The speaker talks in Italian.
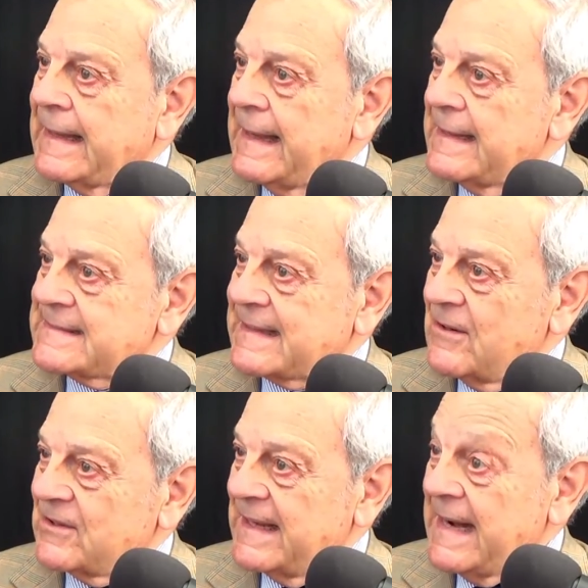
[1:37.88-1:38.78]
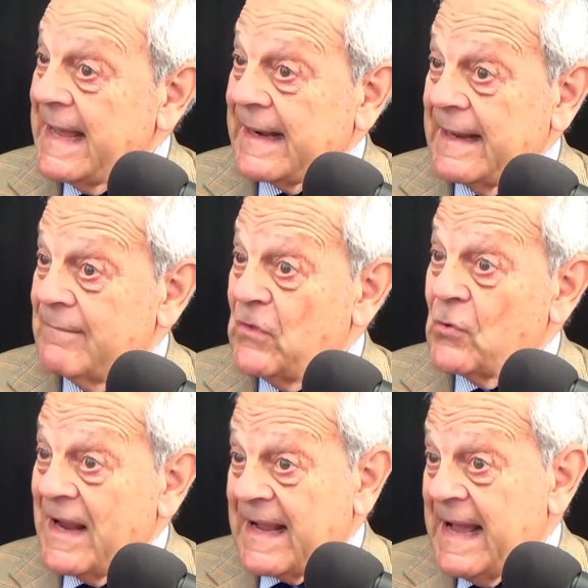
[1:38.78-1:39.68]
che è straordinaria.
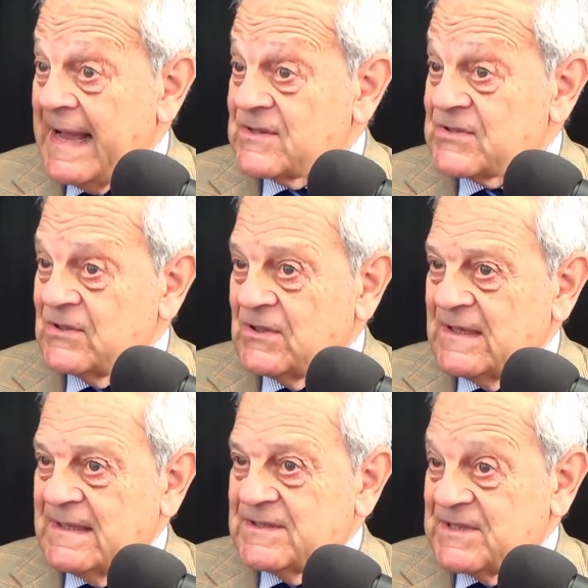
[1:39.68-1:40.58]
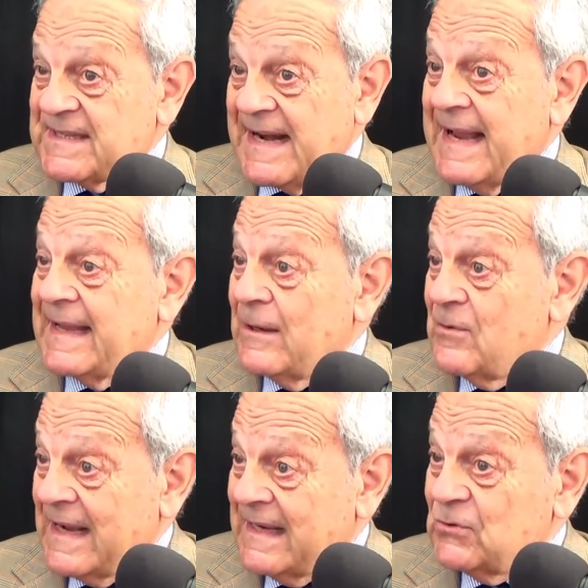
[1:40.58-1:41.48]
Non a caso ci sarà anche
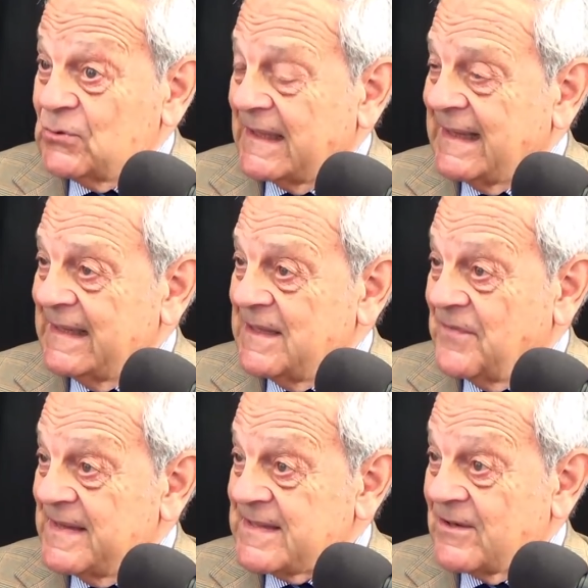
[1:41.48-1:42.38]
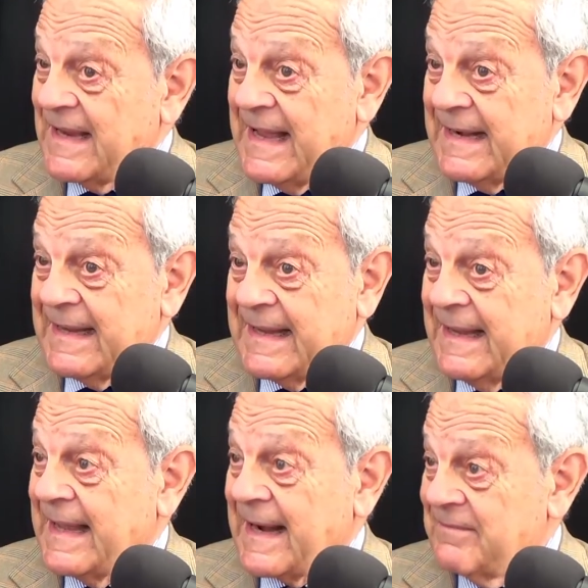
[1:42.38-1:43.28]
una caduta delle difese
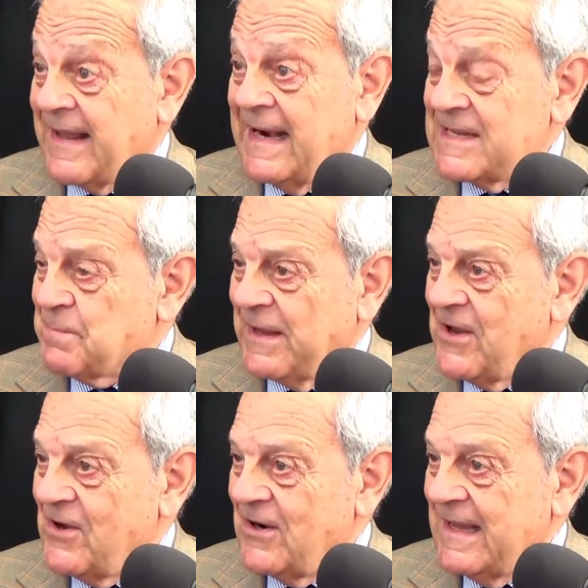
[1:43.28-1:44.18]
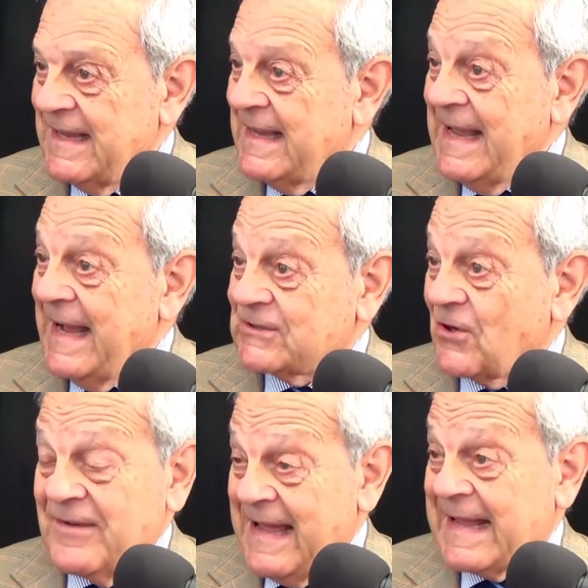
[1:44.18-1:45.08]
organiche e arriverà la spagnola a
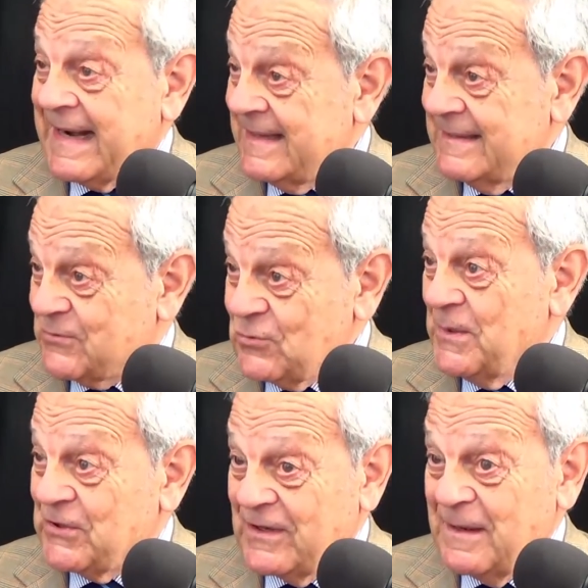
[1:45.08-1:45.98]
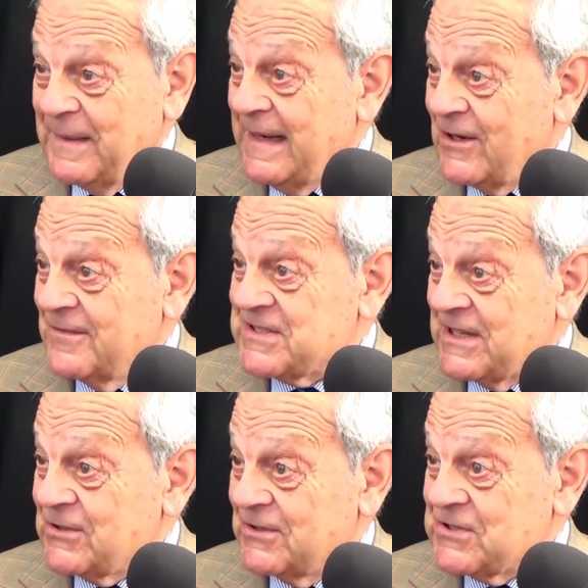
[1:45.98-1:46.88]
trovare subito nel
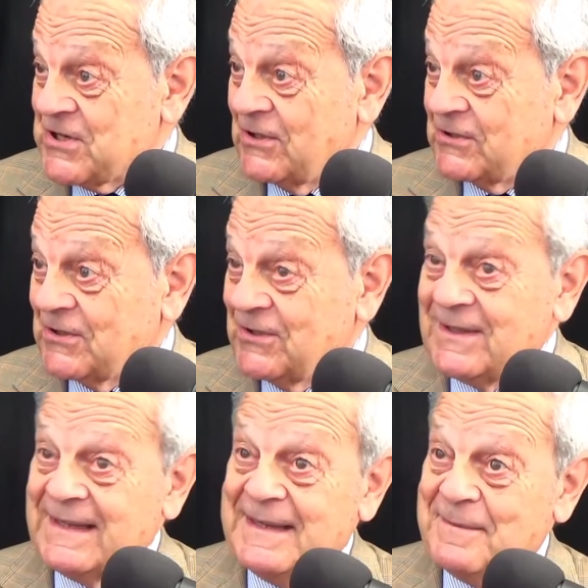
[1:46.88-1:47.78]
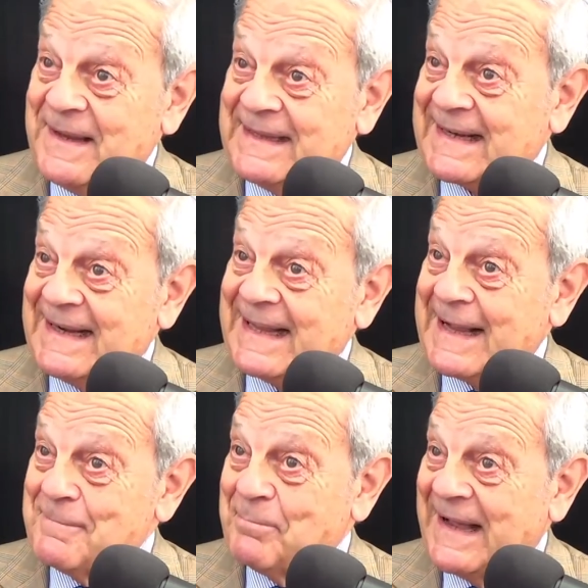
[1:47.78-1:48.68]
1918, mentre le
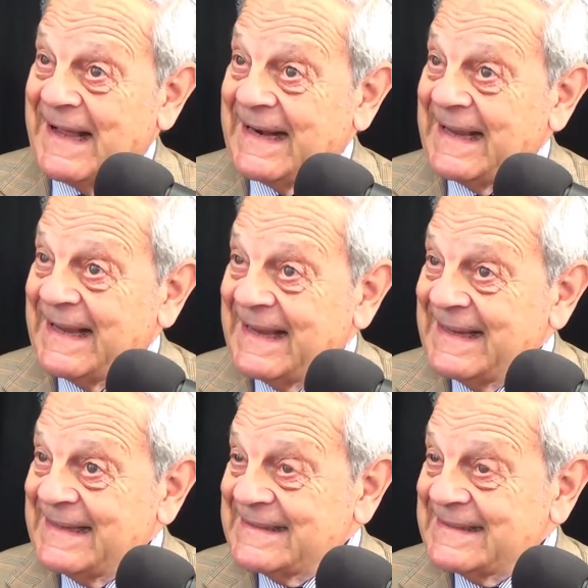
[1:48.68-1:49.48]
campane